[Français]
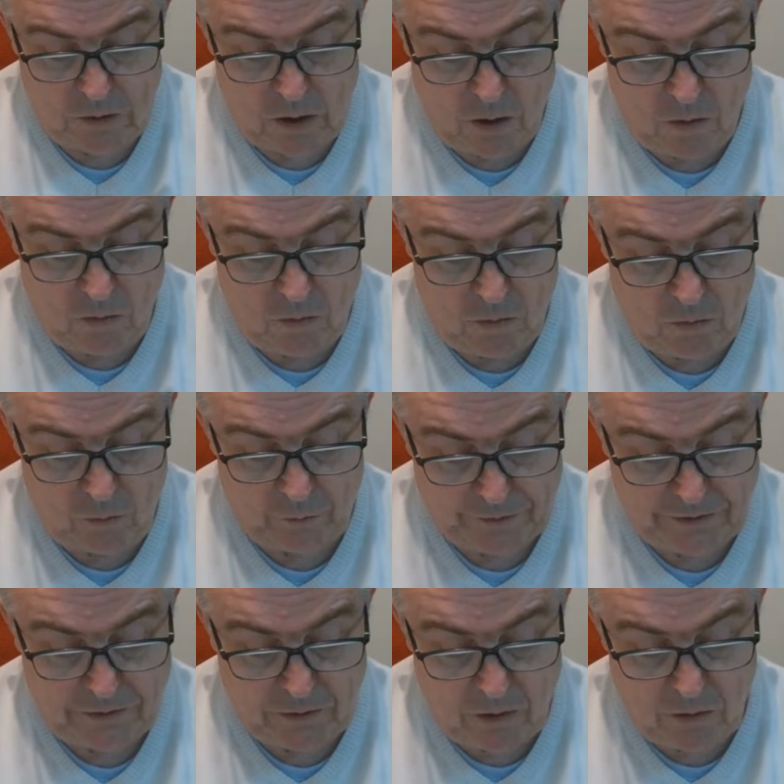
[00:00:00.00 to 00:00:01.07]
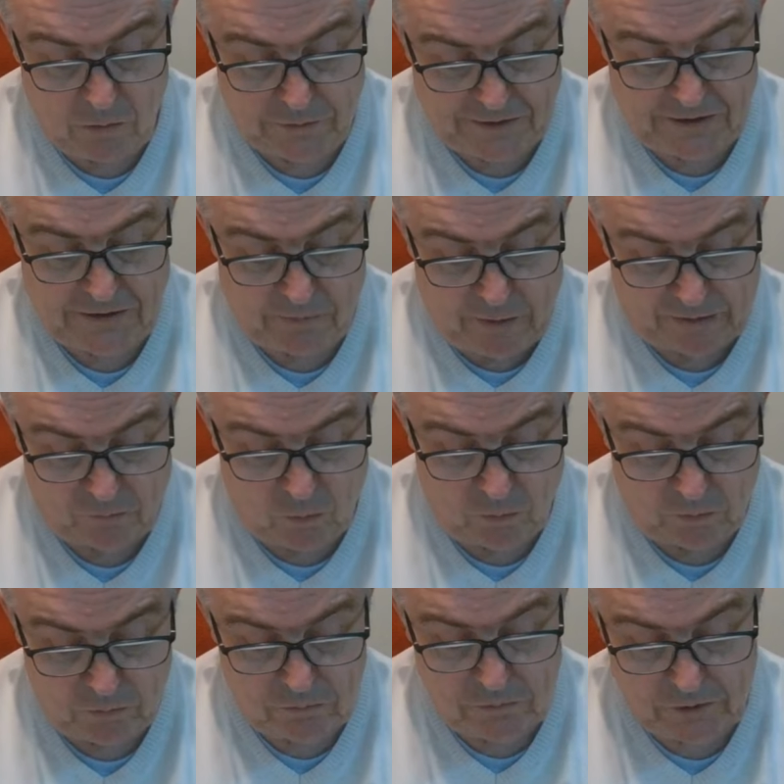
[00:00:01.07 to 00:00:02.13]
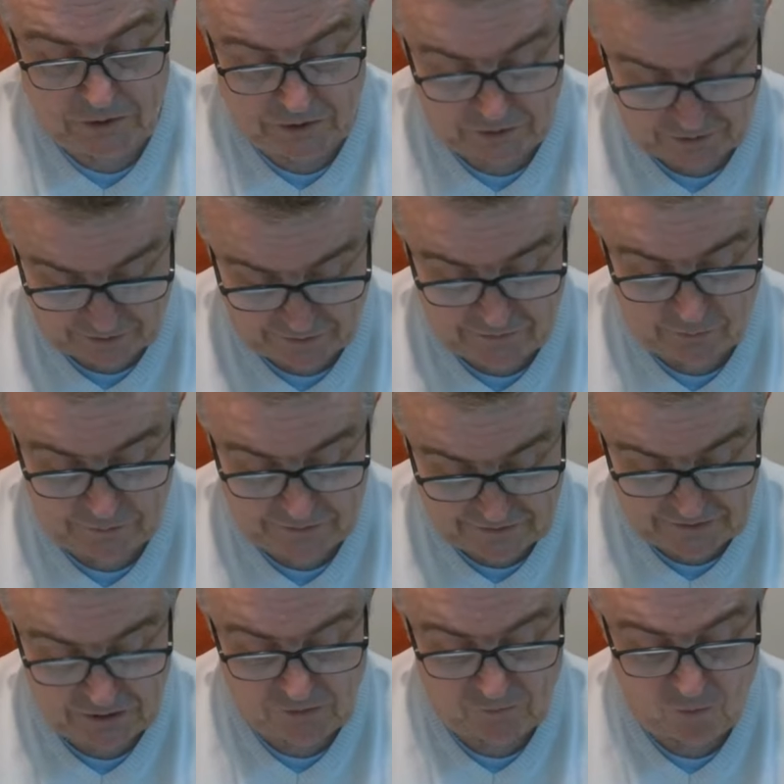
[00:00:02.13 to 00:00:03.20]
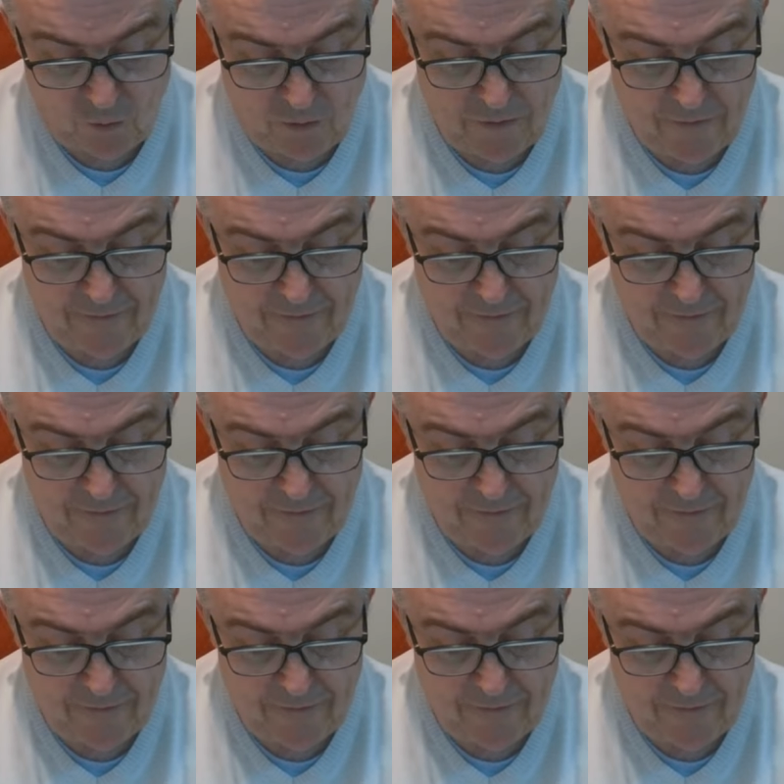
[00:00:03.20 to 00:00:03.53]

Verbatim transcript: En, oui, en 6, pardon. J'ai sélectionné 6 chevaux.